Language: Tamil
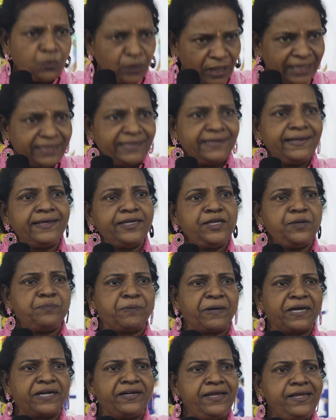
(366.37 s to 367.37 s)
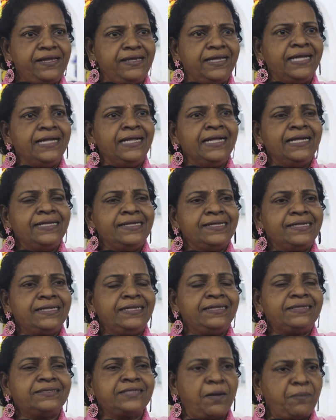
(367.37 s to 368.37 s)
டாக்டர் உலகநாயகி பழனி
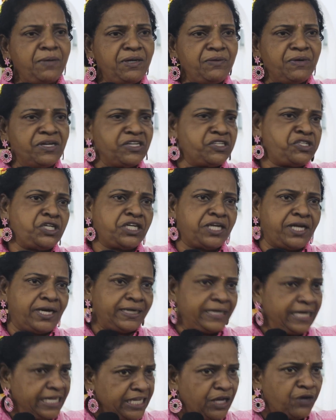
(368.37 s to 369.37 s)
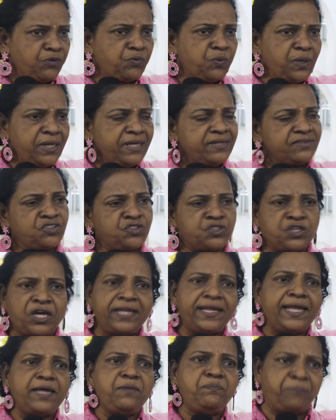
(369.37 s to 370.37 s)
தமிழ் வளர்ச்சிக் கழக
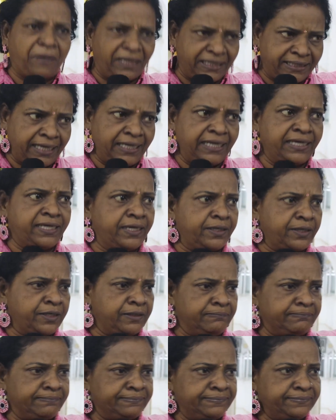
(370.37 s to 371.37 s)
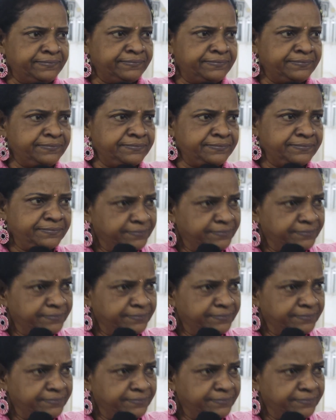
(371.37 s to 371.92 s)
இயக்குனர் சென்னை பல்கலைக்கழகம்